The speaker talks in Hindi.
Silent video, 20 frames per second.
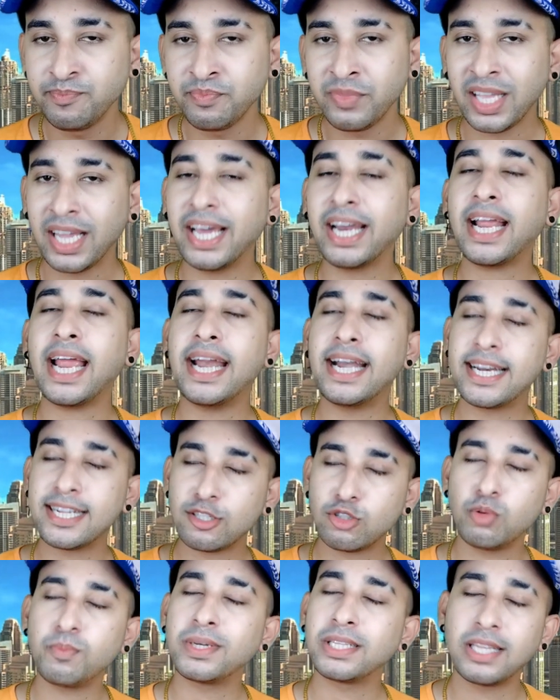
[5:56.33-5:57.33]
घर का एड्रेस
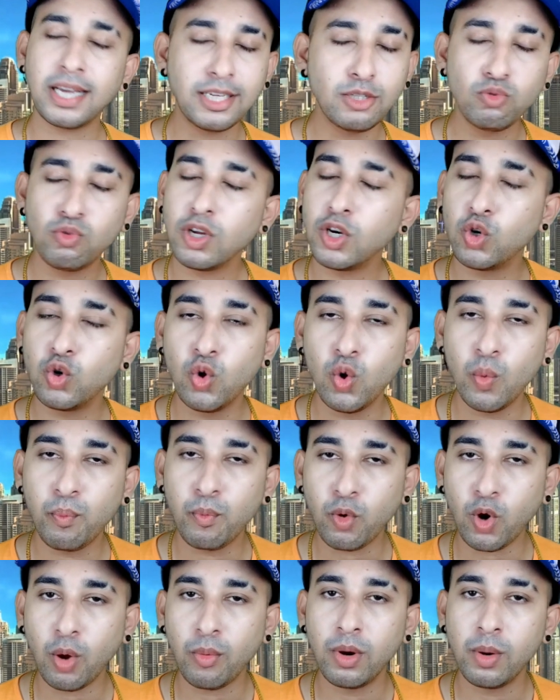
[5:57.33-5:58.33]
तो बता दूंगा नो
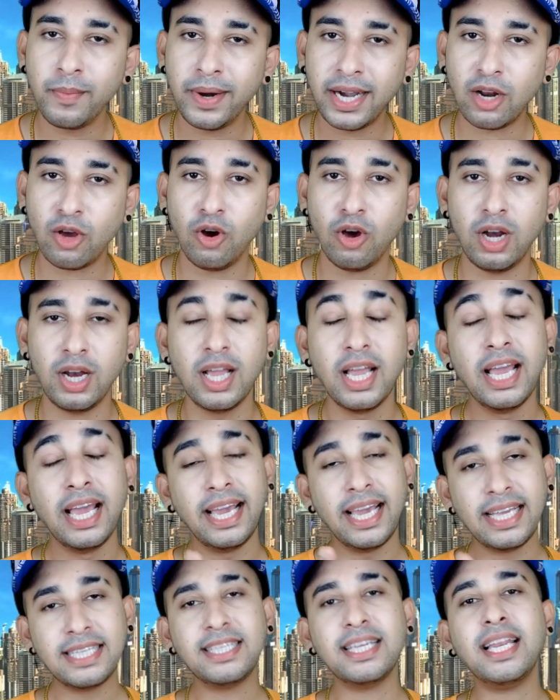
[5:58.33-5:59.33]
प्रॉब्लम एट ऑल
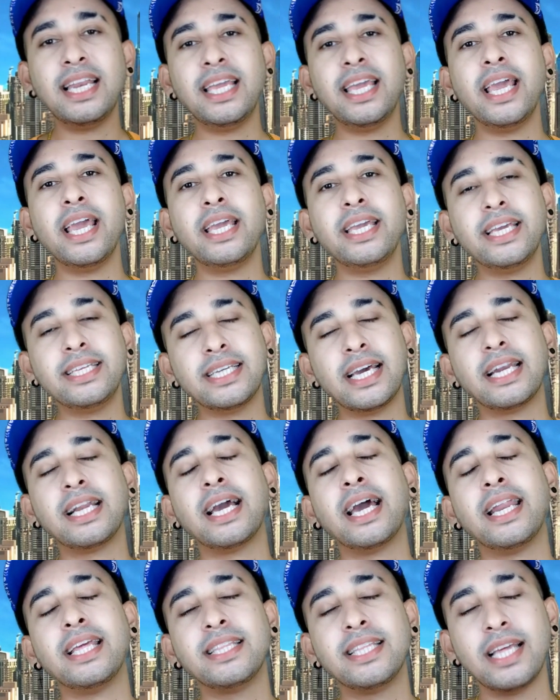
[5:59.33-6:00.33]
इसीलिए ये
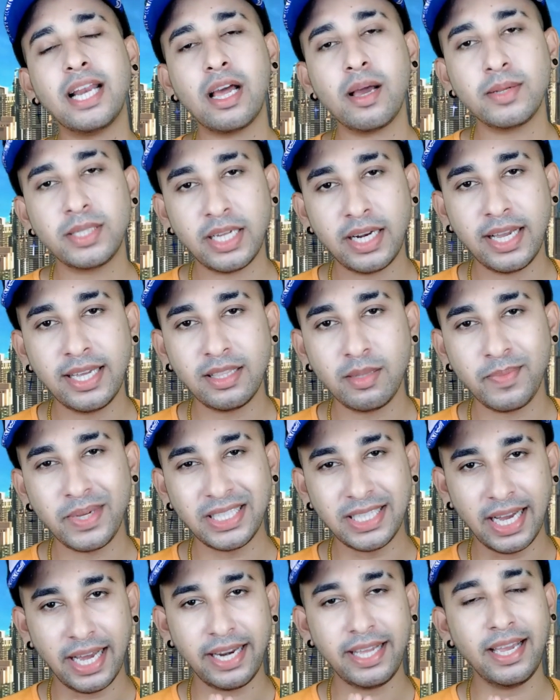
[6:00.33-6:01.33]
जानकारी देना जनहित में
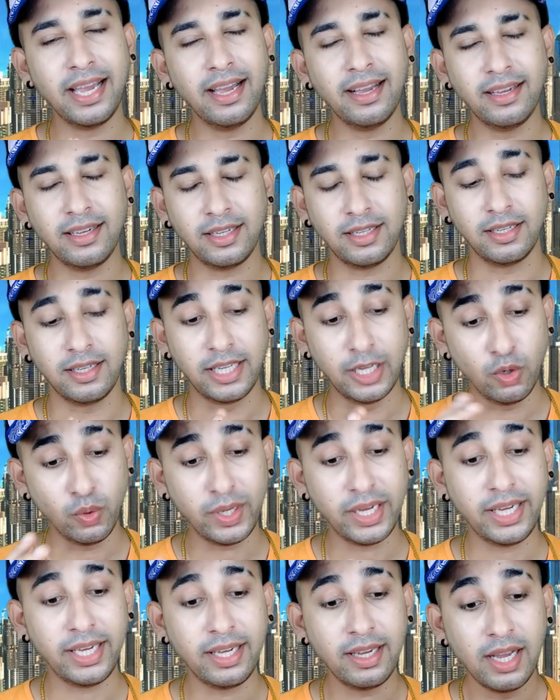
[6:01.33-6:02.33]
जारी है
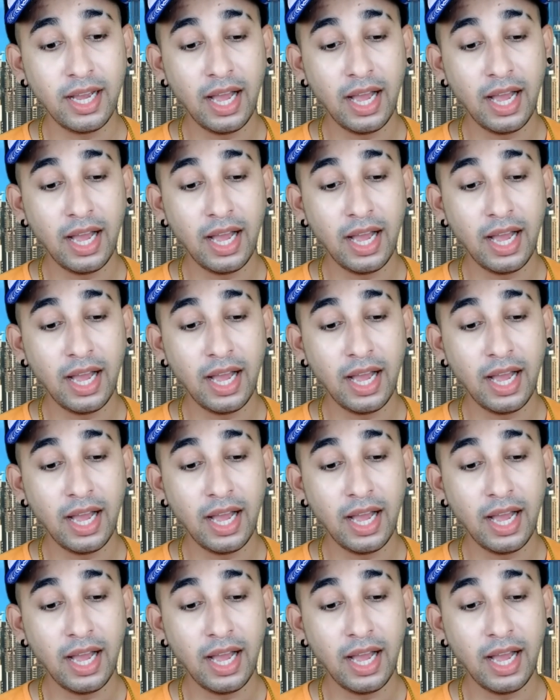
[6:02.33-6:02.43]
क्योंकि